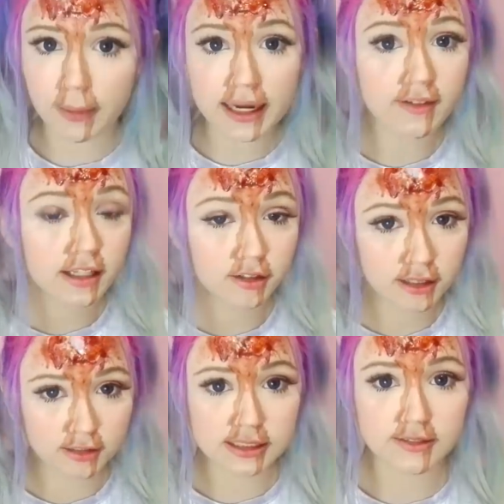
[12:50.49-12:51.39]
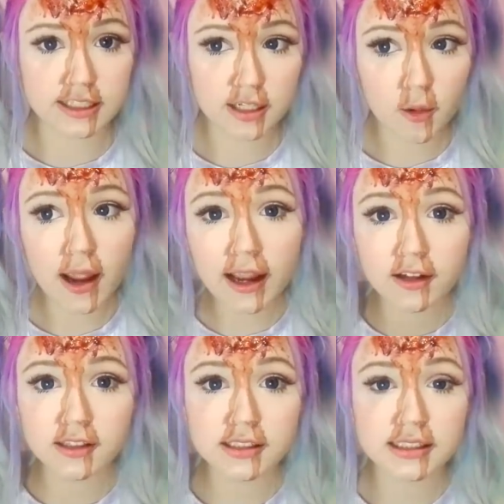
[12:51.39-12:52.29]
Van a haber torneos de
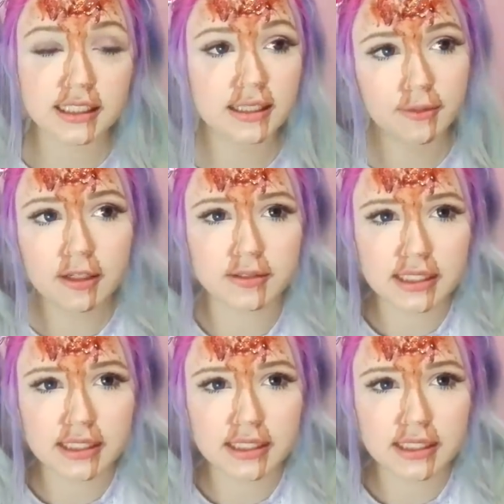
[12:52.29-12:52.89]
videojuegos y bueno,